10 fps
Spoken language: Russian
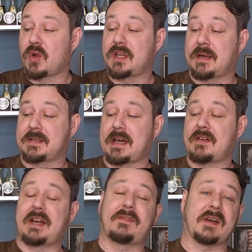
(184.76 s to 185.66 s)
сколько
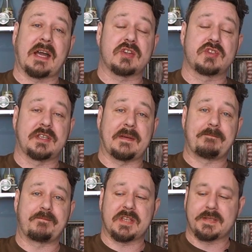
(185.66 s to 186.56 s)
товаров
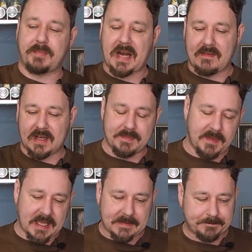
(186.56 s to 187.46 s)
окажется справа
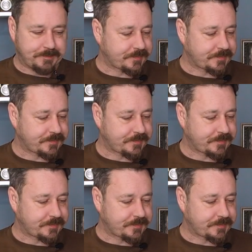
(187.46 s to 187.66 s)
от меня.